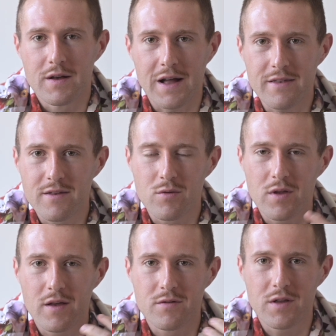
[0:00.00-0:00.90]
ganz so
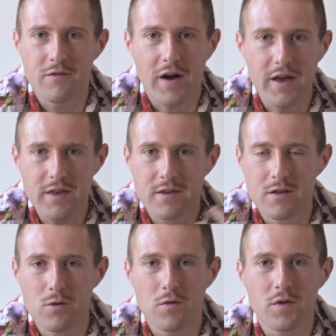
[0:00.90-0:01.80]
einer, so einer
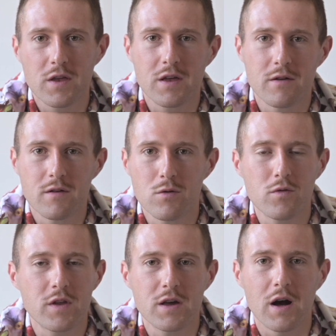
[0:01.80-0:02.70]
weichen, luftigen,
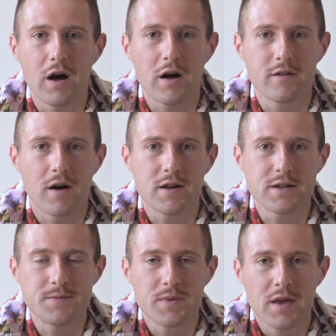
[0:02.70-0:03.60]
luftigen Art
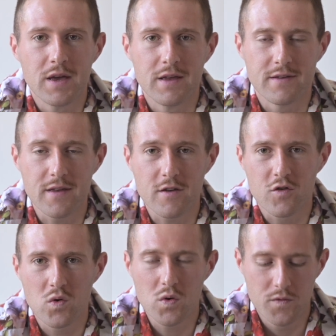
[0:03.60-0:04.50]
Ader. Sehr, sehr
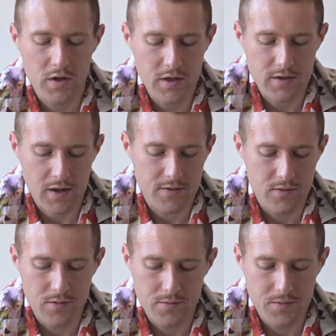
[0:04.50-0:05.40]
schön, wirklich.
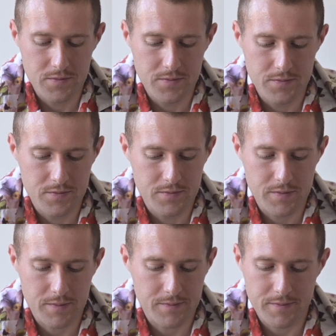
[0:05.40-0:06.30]
Also,
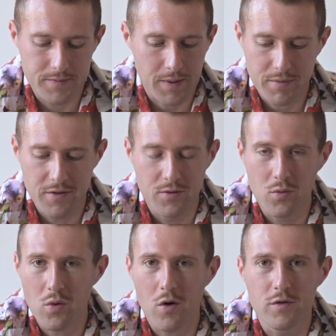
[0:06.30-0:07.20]
ich habe den
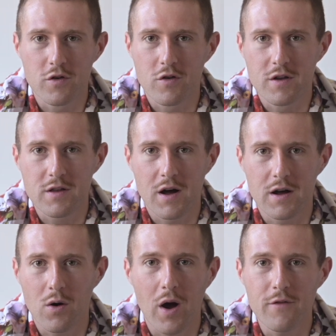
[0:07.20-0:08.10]
so oft jetzt schon
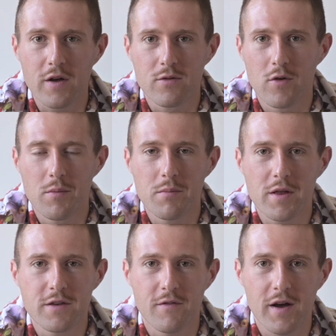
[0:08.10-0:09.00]
getragen. Auch einfach so, wenn man mal
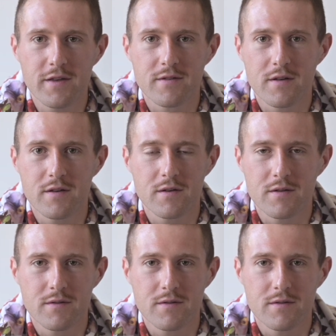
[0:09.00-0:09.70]
nicht weiß, ne?